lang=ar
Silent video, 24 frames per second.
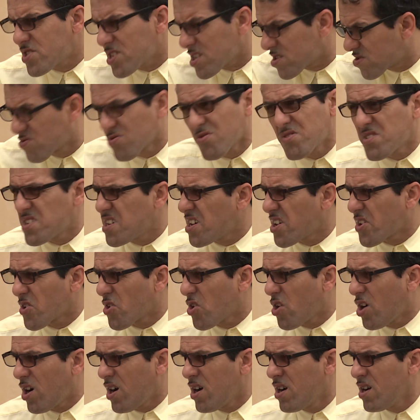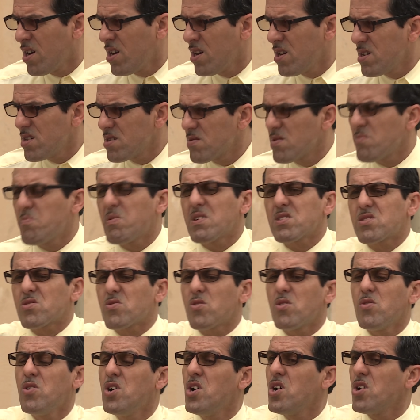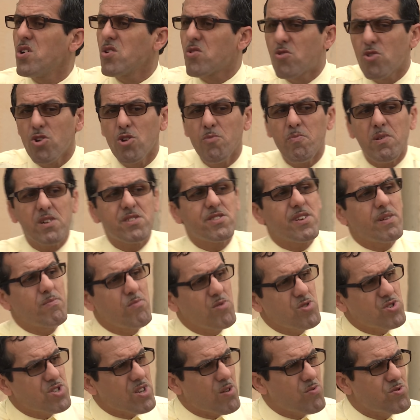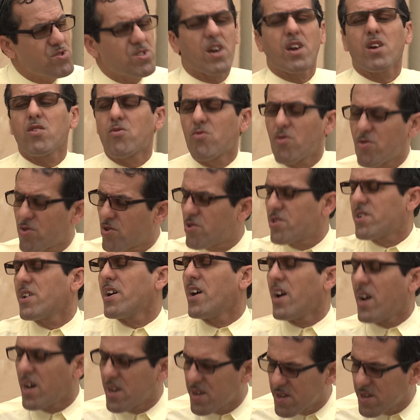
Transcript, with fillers: تقول لي روح ما تروح نقول ما ترموش اوساخ يقولوا لنا